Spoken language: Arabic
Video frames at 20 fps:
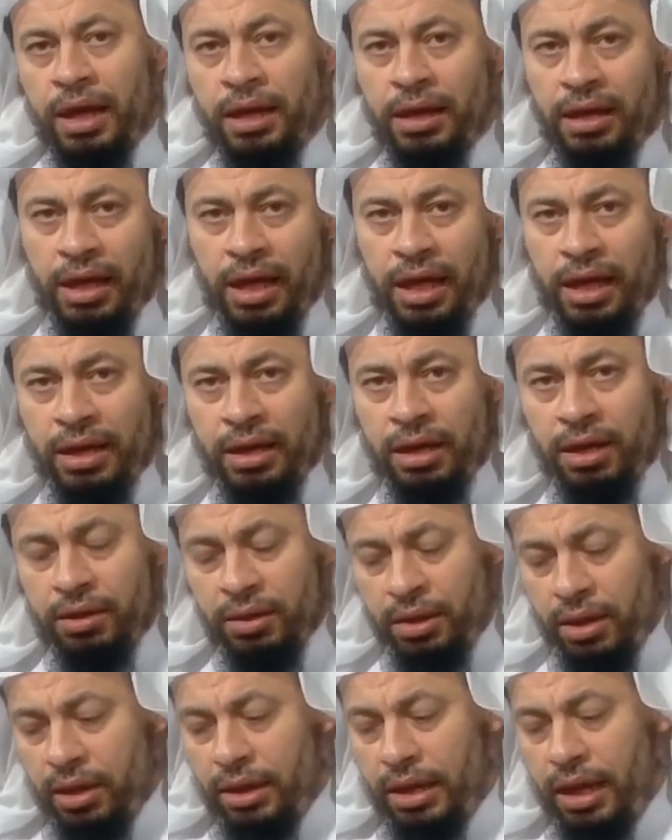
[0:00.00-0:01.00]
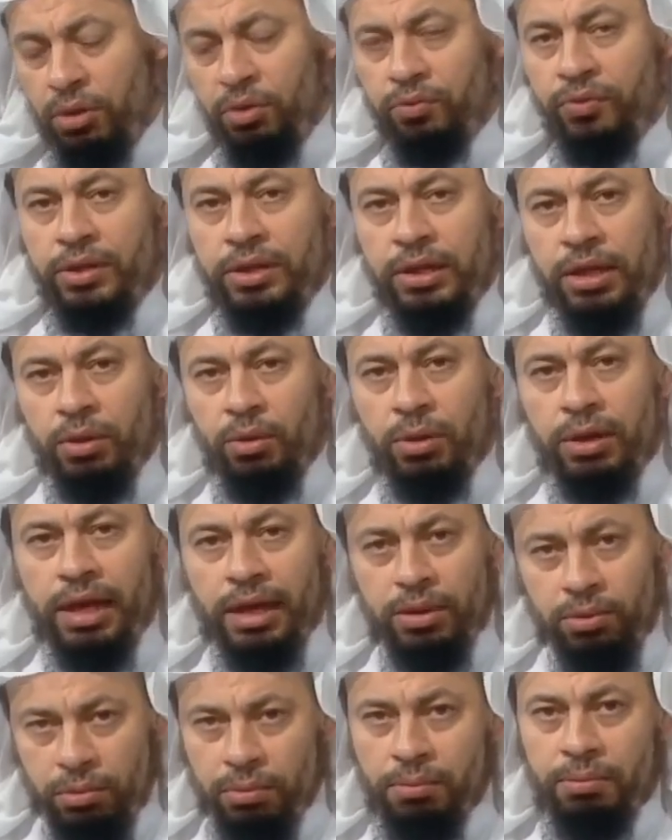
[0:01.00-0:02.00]
القاهرة كانوا في النيل
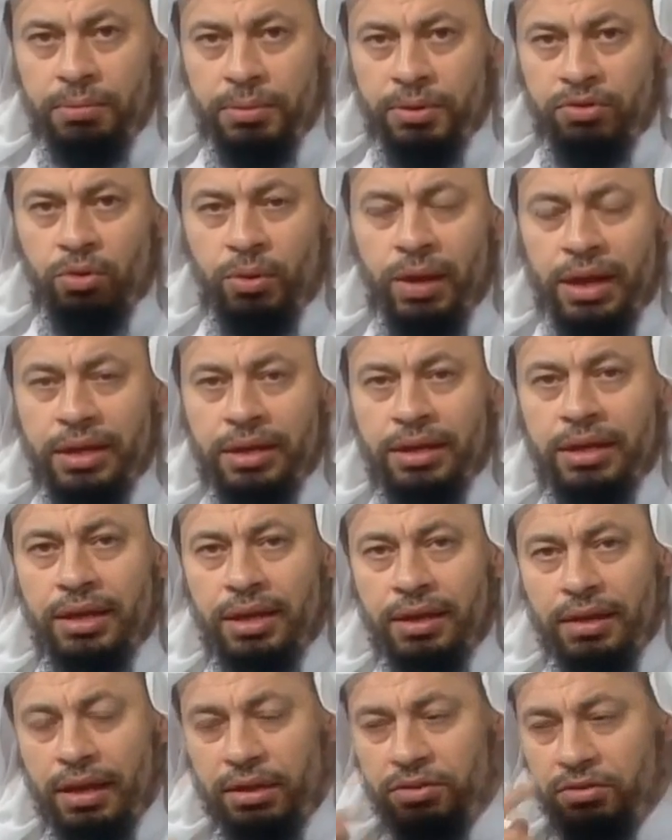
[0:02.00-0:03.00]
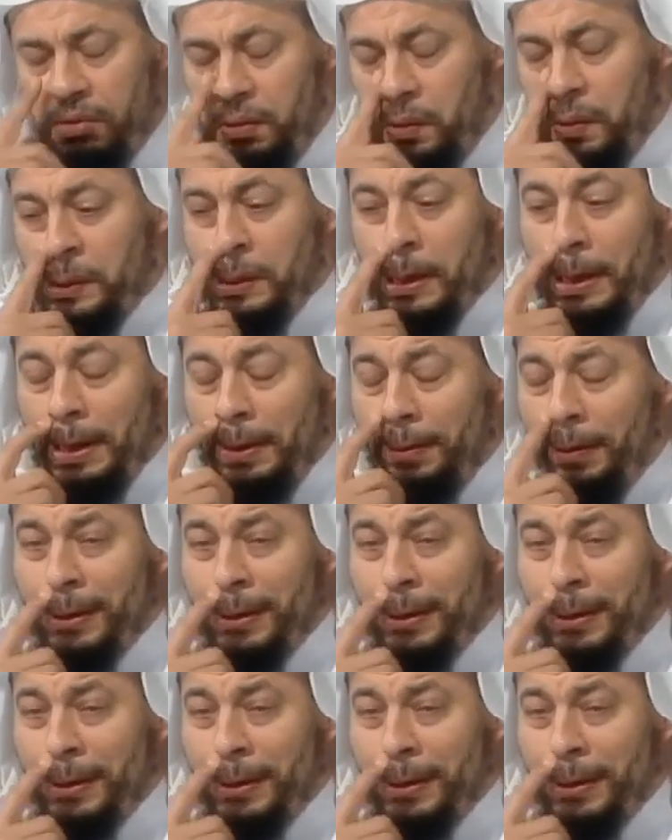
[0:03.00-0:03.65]
وكانوا بجوار النيل الجنود